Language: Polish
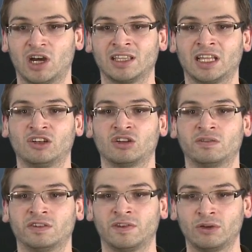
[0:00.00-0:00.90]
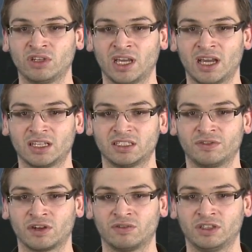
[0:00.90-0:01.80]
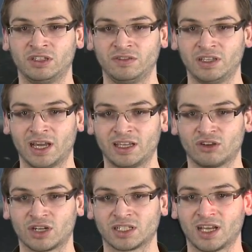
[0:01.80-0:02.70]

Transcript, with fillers: analogowe VGA, cyfrowe DVI oraz